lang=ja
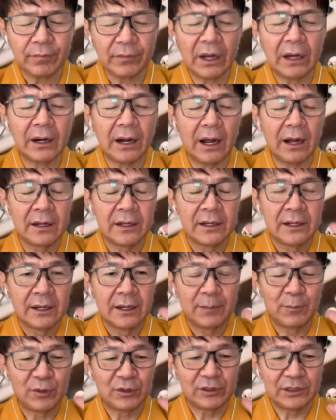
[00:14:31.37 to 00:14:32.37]
だから
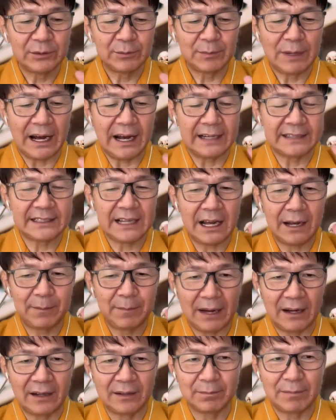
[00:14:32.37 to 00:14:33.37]
僕今朝
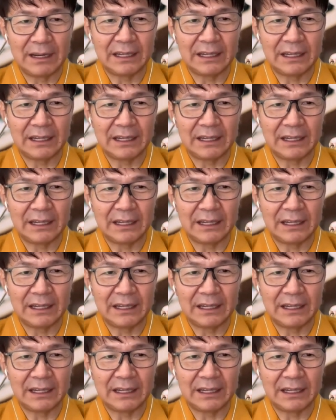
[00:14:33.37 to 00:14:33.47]
晩